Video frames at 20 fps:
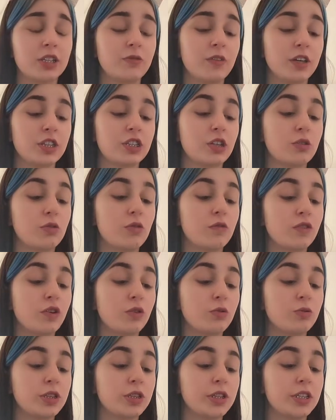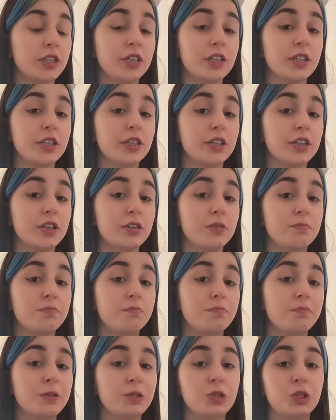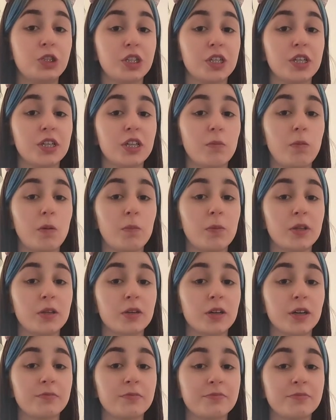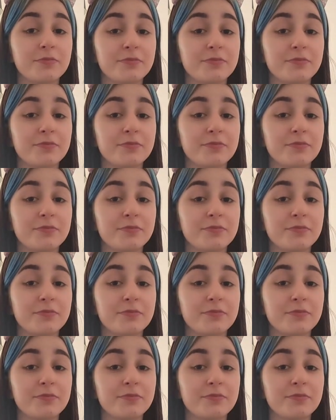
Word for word: jeść właśnie gówno ludzi i pić siki na popitkę.